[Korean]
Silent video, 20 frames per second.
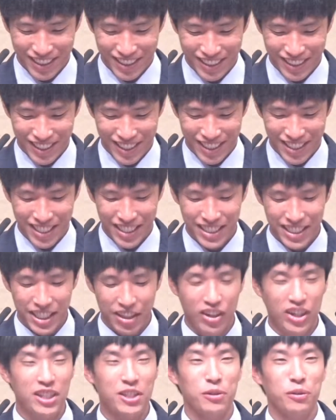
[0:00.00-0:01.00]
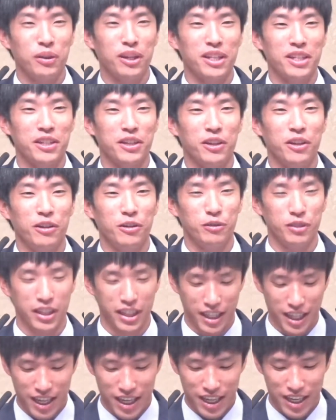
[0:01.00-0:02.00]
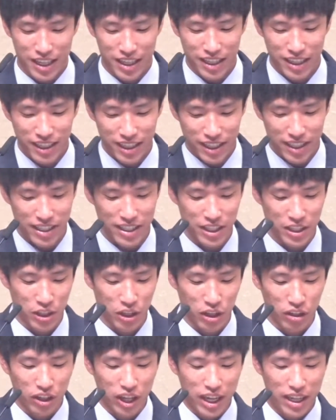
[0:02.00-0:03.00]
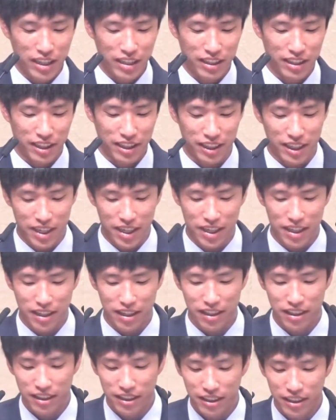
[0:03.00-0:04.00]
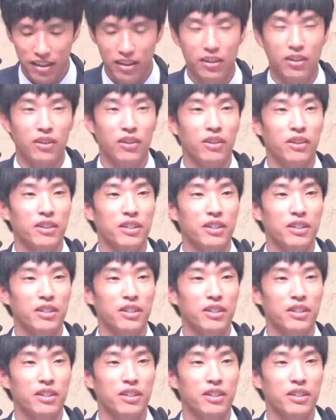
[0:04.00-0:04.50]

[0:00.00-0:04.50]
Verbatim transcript: 네, 실생활 속에서 우리가 이제 전화할 때나 어,